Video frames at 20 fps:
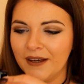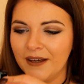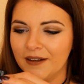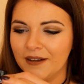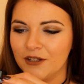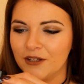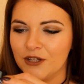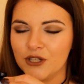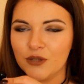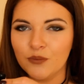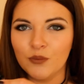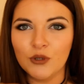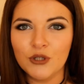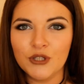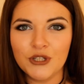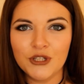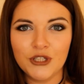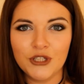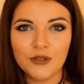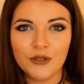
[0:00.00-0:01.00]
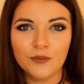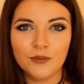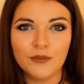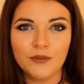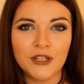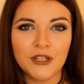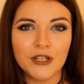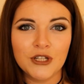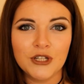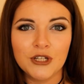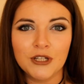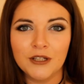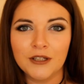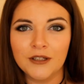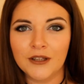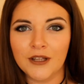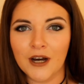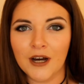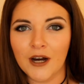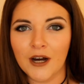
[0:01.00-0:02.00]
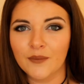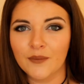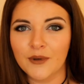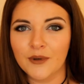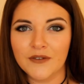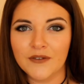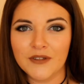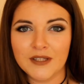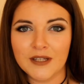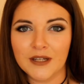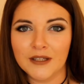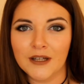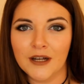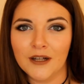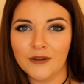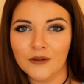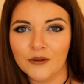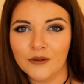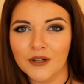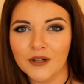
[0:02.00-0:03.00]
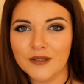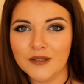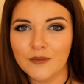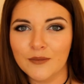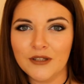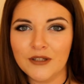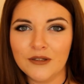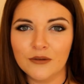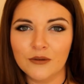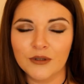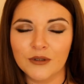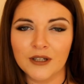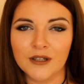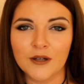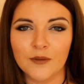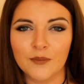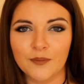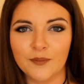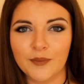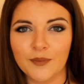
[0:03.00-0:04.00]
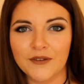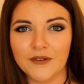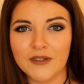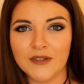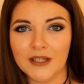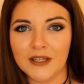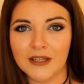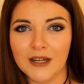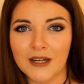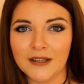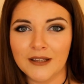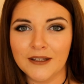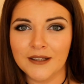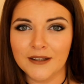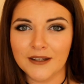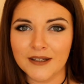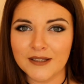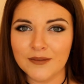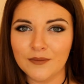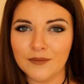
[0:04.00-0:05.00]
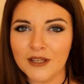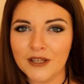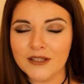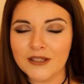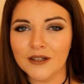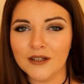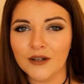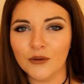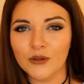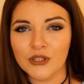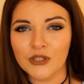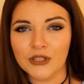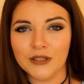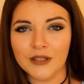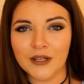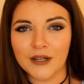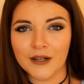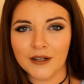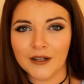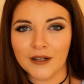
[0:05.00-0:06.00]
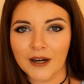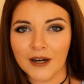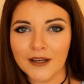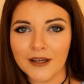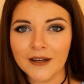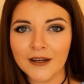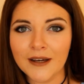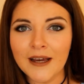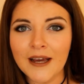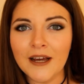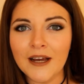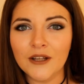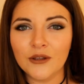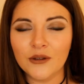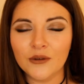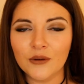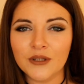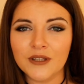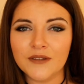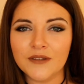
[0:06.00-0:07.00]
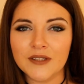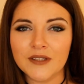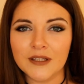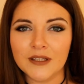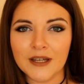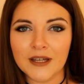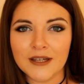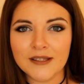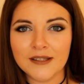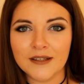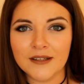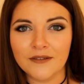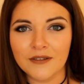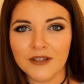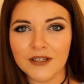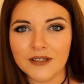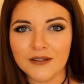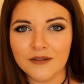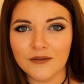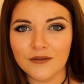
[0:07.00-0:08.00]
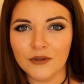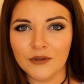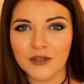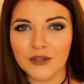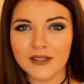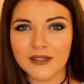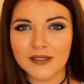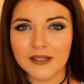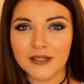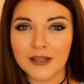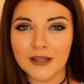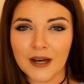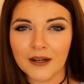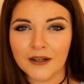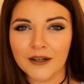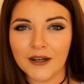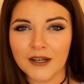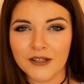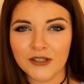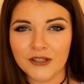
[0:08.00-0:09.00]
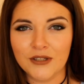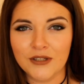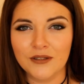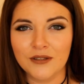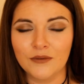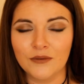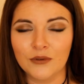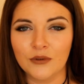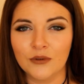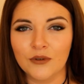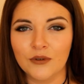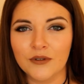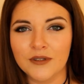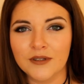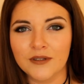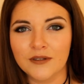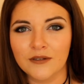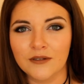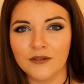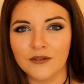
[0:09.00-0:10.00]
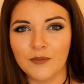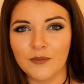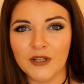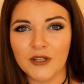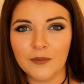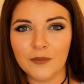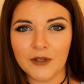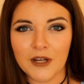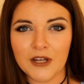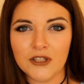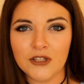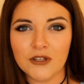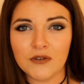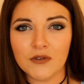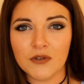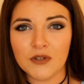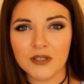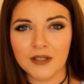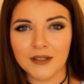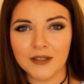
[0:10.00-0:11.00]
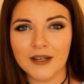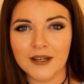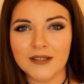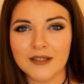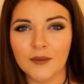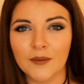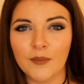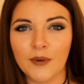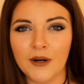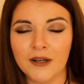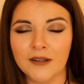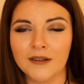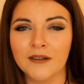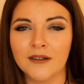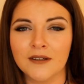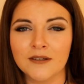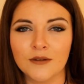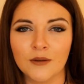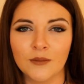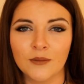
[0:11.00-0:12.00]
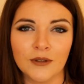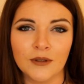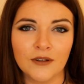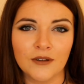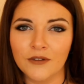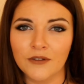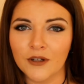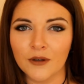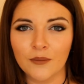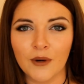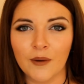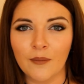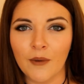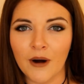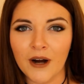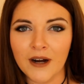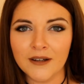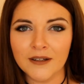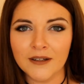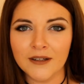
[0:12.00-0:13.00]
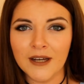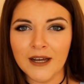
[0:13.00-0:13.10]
даже больше, чем нежели на профессиональную косметику, так как профессиональная косметика очень дорогая, но не всегда соответствует цена качеству, то есть э, переплачиваешь всегда за бренд, особенно фирма MAC,